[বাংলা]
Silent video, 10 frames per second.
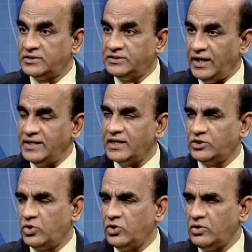জেলি
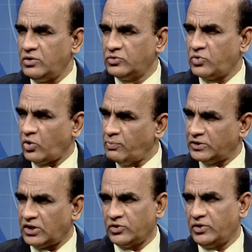জাতীয় নরম
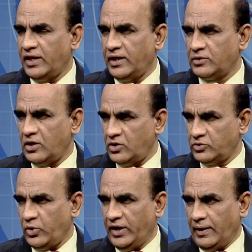পদার্থ দিয়ে
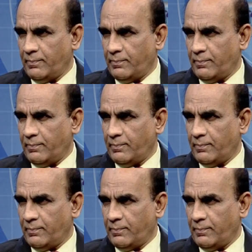তৈরি